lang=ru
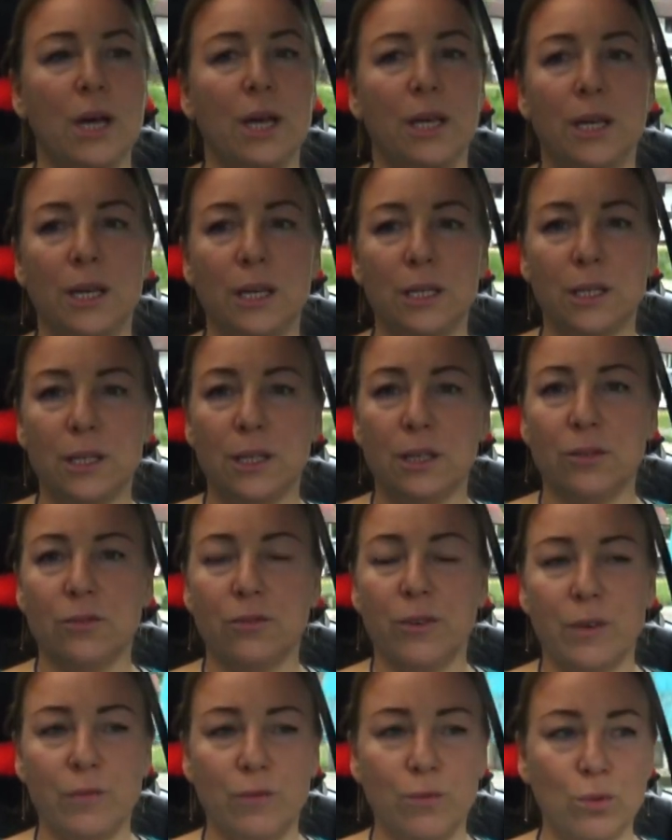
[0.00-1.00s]
Если это
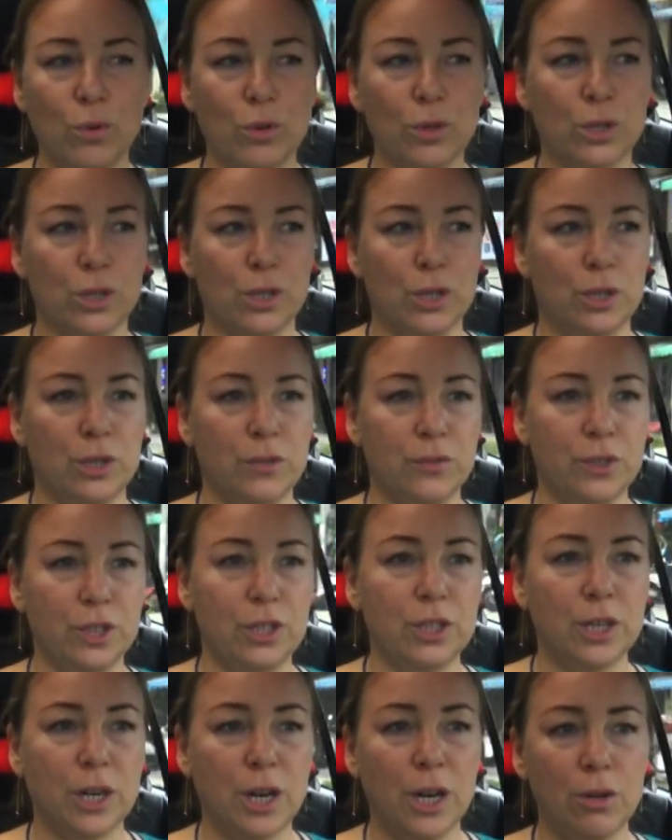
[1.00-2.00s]
вам волосы эти
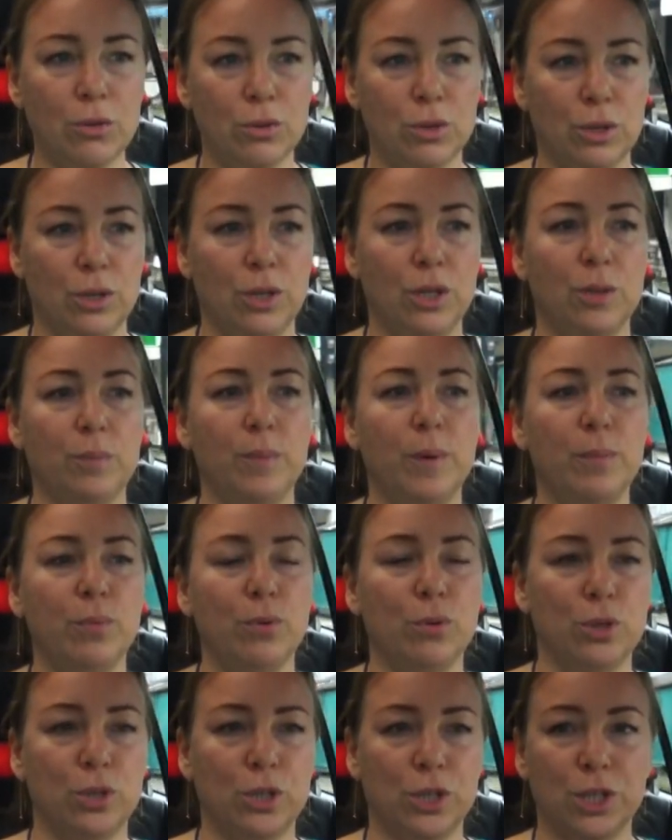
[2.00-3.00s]
выдирают, и это по
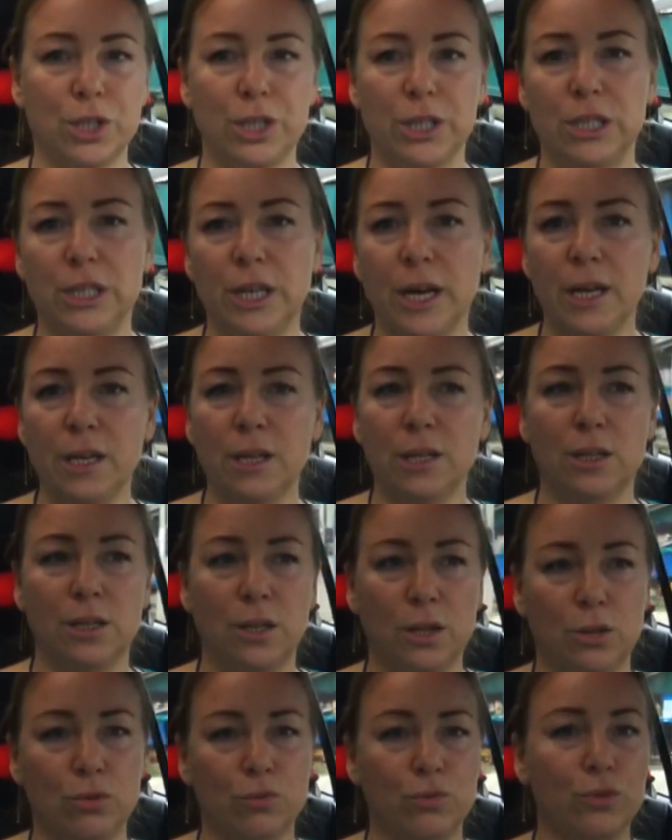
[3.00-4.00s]
полчаса тянет, и
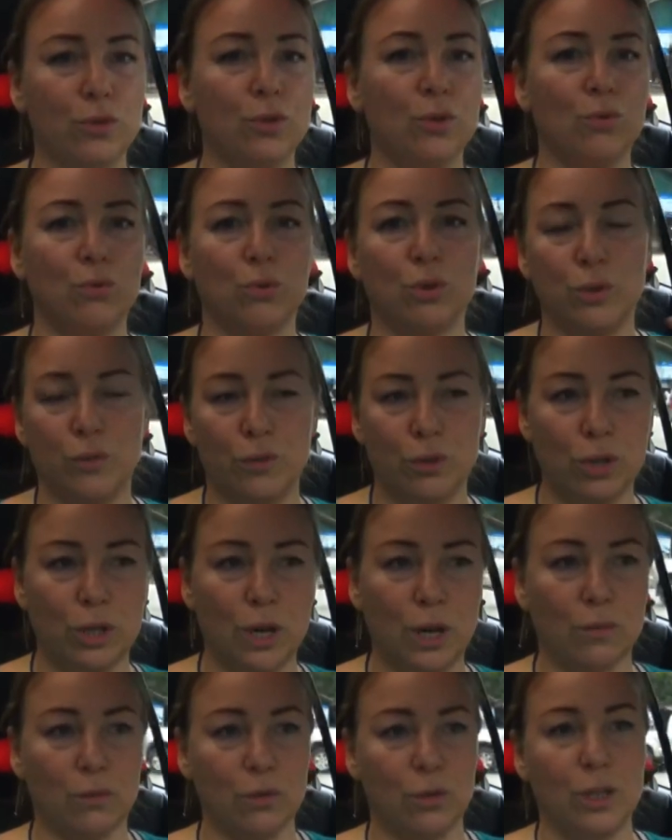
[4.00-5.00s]
это все уже вот
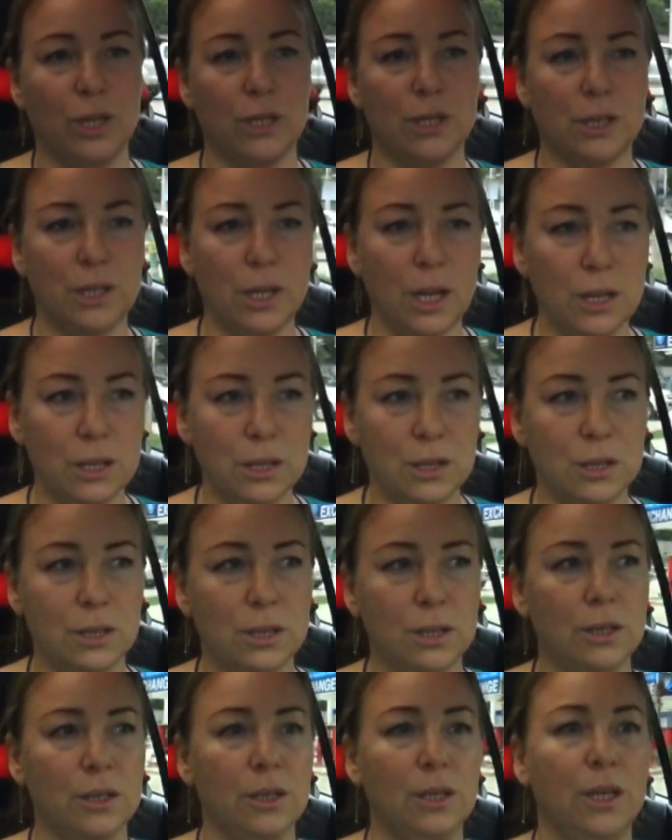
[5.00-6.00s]
так вот досталось,
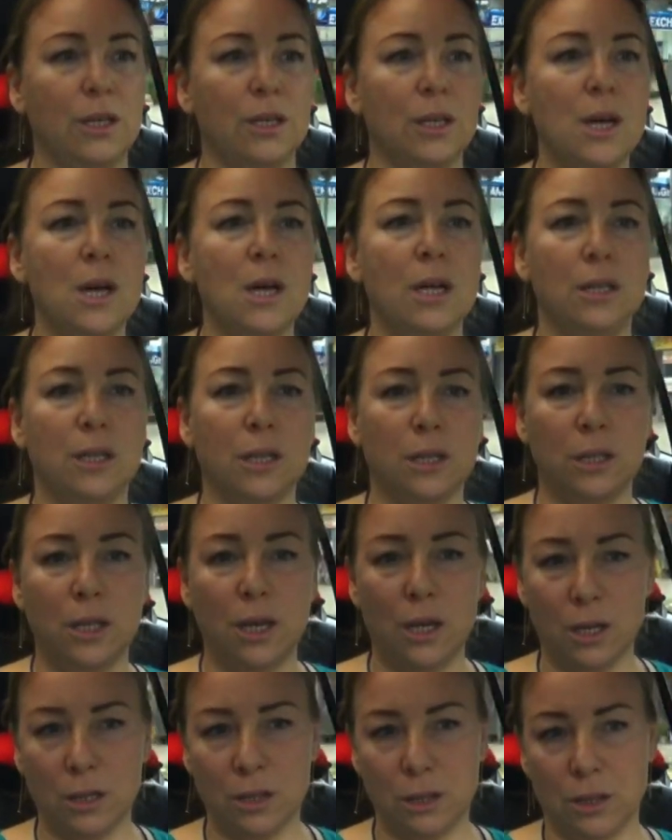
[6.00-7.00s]
сил нет,
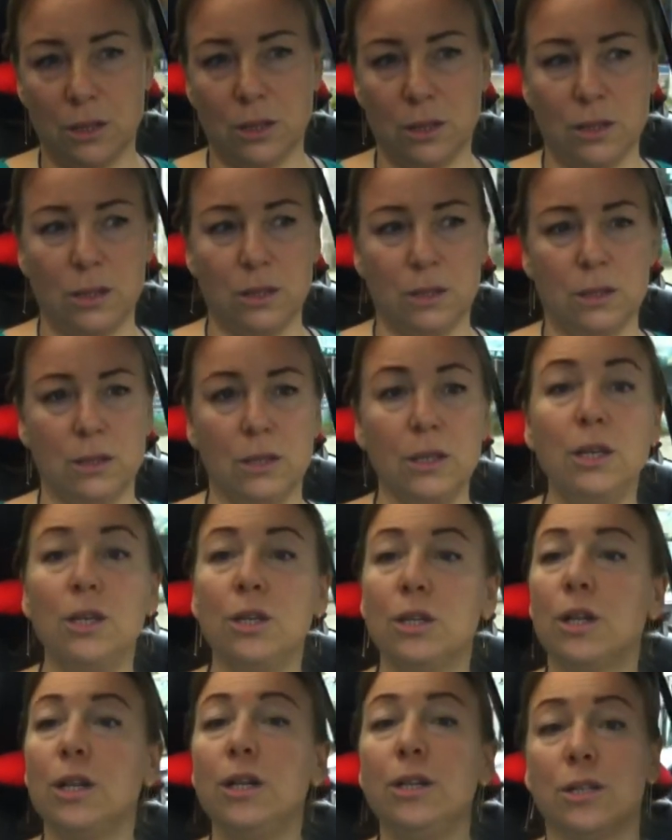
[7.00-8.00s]
тогда э,
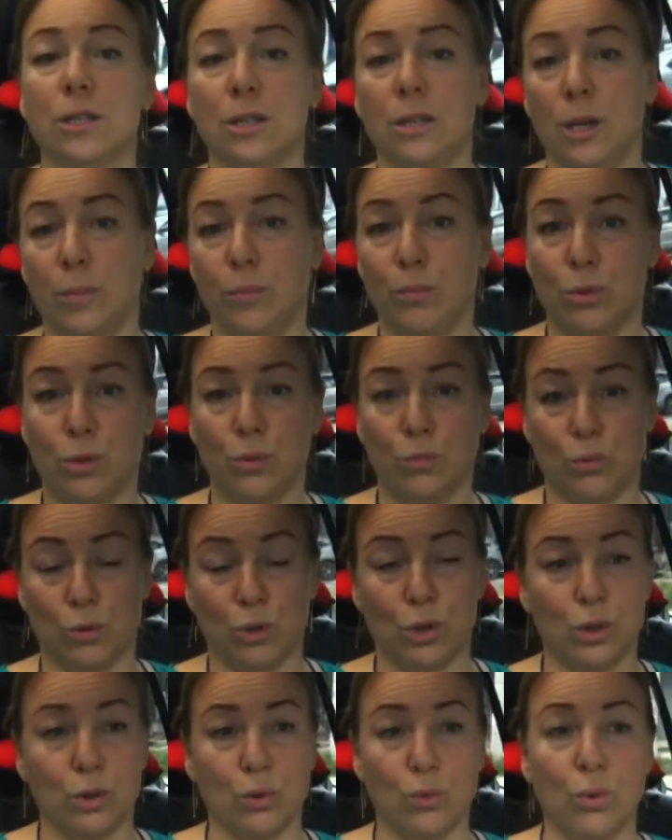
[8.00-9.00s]
и длится, допустим,
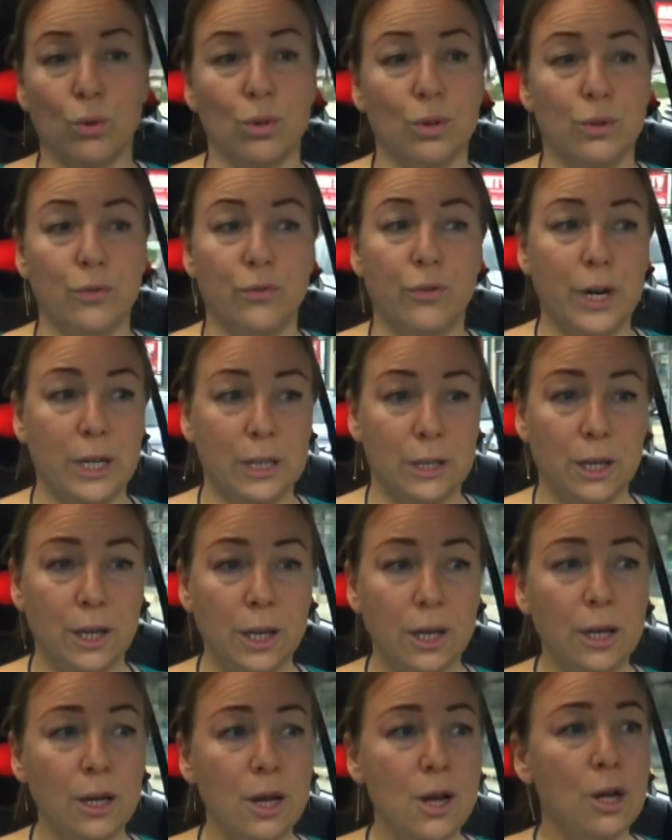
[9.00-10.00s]
уже это года
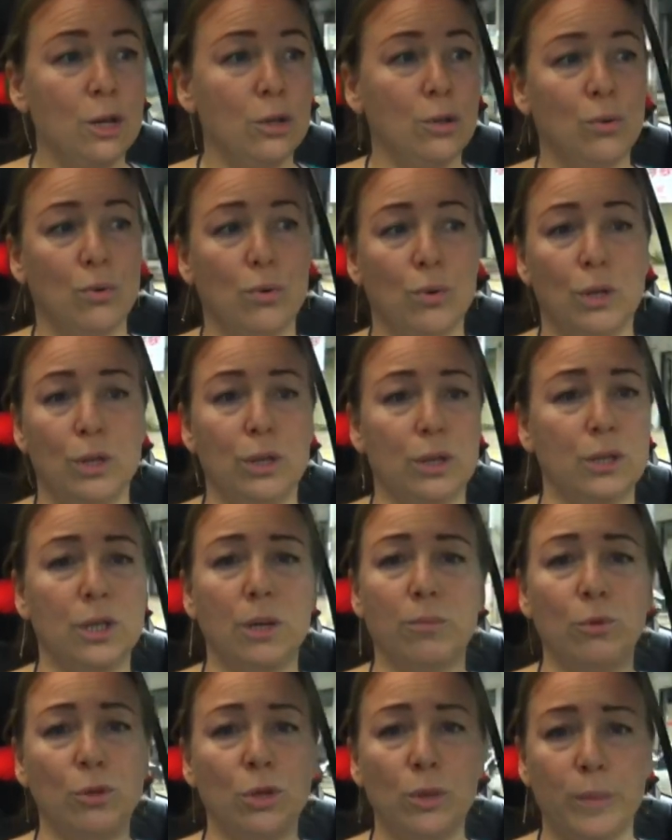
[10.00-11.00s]
2-3, то это
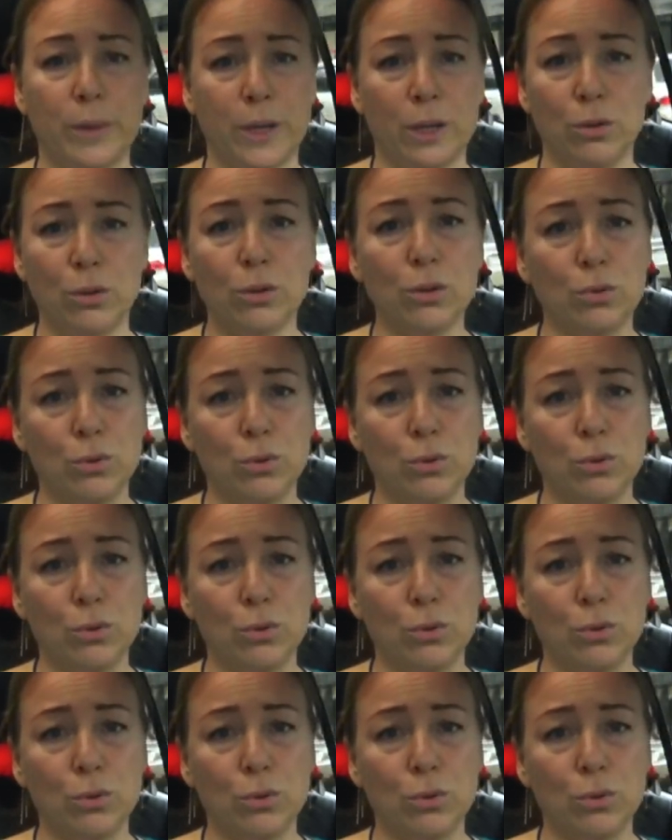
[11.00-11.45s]
само не пройдет.